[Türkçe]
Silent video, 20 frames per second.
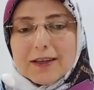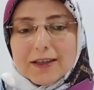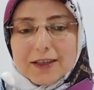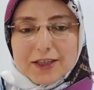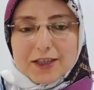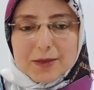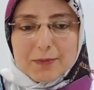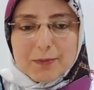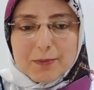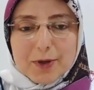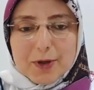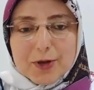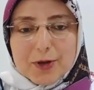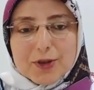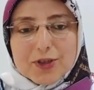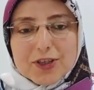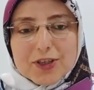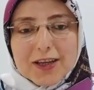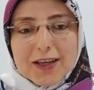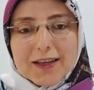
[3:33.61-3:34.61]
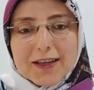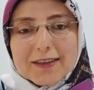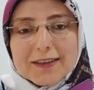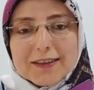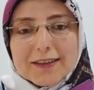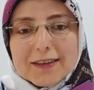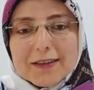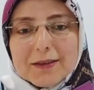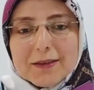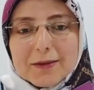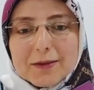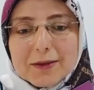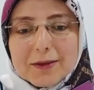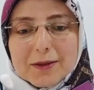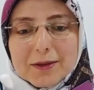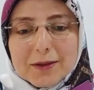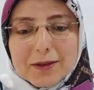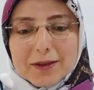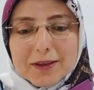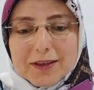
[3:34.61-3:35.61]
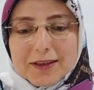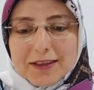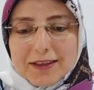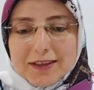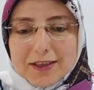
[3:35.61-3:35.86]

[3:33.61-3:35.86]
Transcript: Recep Bey hoş geldin. Ee,